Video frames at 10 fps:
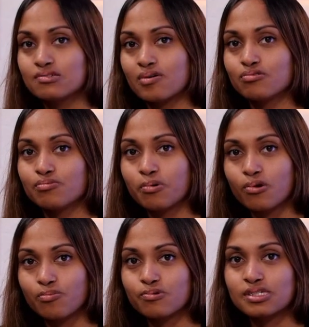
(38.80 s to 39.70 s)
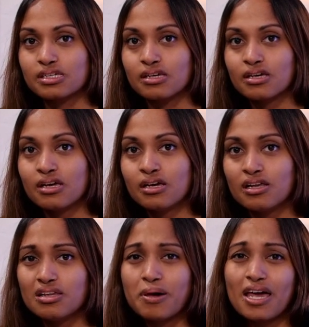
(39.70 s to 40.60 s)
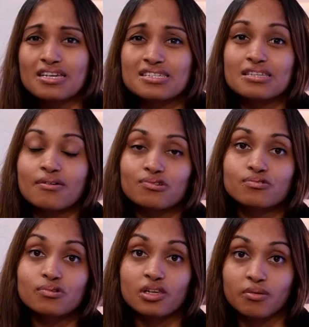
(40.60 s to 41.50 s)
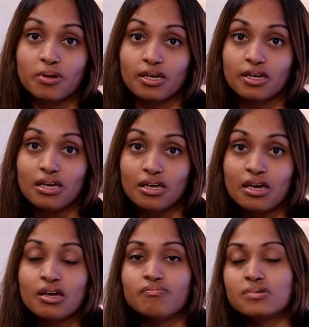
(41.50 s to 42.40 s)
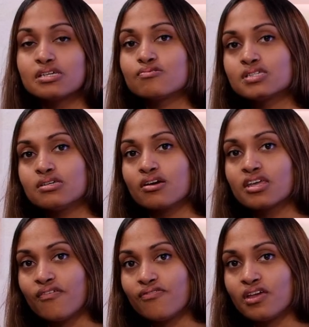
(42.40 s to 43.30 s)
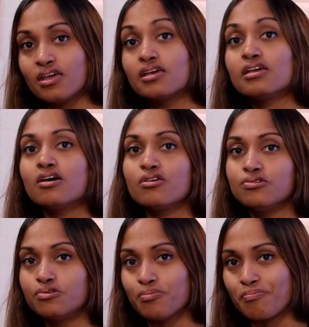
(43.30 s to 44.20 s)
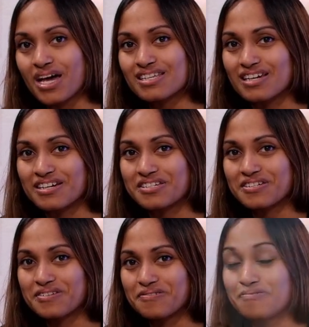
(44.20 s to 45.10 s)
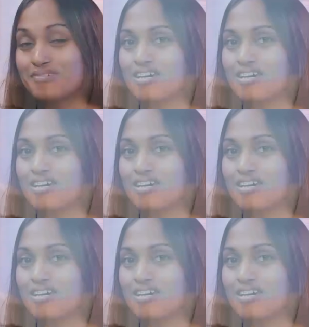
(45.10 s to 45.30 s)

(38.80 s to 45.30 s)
ont à nous proposer. Libraire, c'est avant tout une librairie, mais c'est aussi un café et un lieu de partage. Nous nous y